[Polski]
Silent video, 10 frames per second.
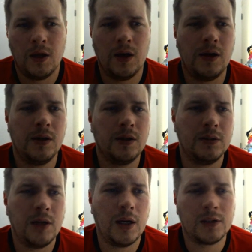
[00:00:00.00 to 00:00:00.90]

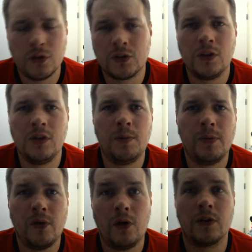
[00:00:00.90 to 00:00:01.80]
e, a ktoś tylko inny
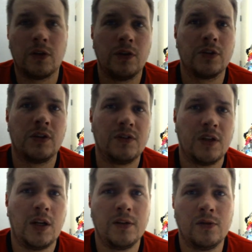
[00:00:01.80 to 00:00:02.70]
powie, o ten koleś gra w
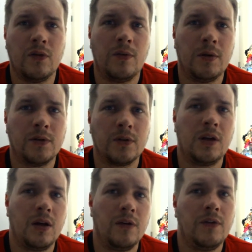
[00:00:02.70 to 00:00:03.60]
Terraris, uwielbiam tą
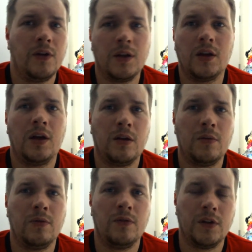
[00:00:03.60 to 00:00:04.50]
grę, fajnie gra,
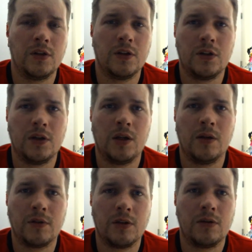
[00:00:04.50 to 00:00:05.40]
robi fajne rzeczy, a na
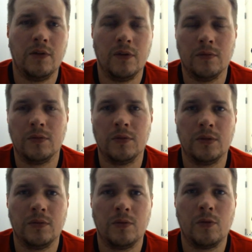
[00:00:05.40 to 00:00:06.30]
przykład, nie wiem,
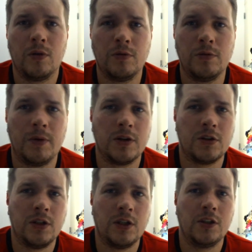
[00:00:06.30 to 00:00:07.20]
e, mógłby robić parę
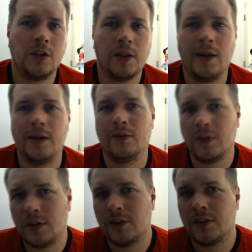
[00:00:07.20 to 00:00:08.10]
rzeczy inaczej i tak dalej,
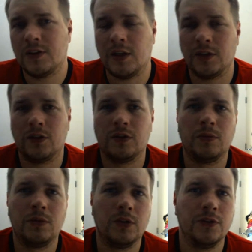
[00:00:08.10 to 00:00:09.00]
to cię znać, o to
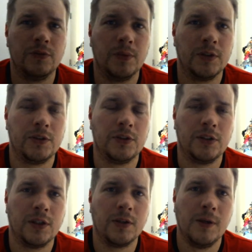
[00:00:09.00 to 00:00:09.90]
mi chodzi bardziej,
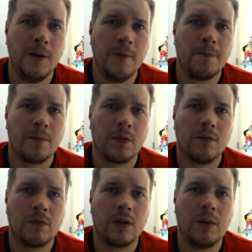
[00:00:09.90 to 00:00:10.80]
tak?
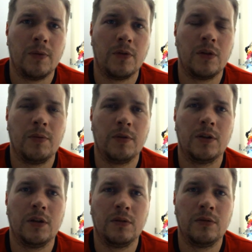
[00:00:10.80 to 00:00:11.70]
Mm, na pewno nie
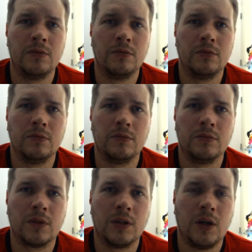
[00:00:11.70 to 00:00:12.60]
będę
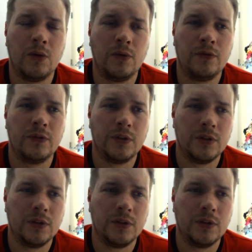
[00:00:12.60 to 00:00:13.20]
grał w